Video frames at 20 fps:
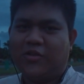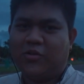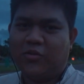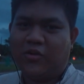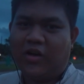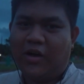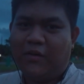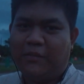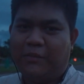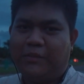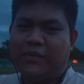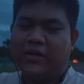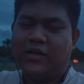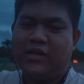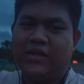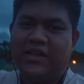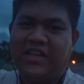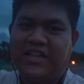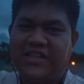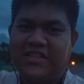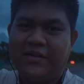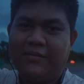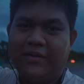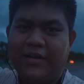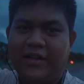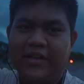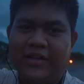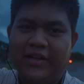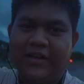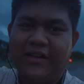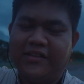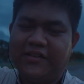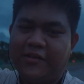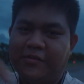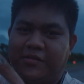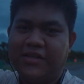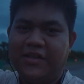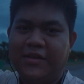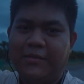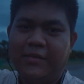तो आप नीचे मैंने
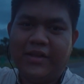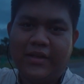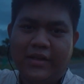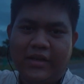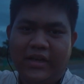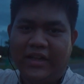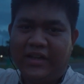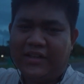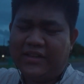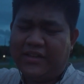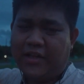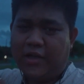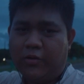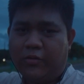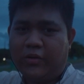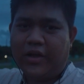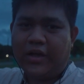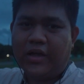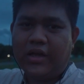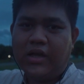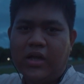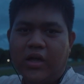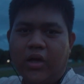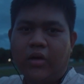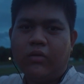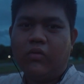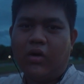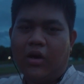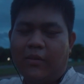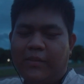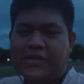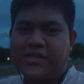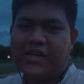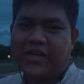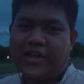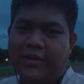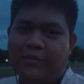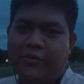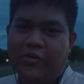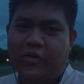डिस्क्रिप्शन में लिंक दिया हुआ है वहाँ पे
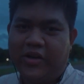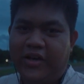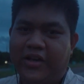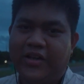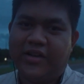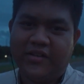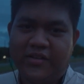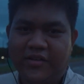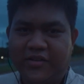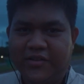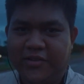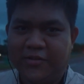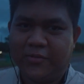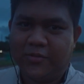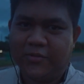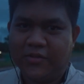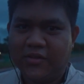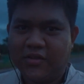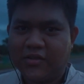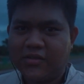जाके आप डोनेट कर सकते हो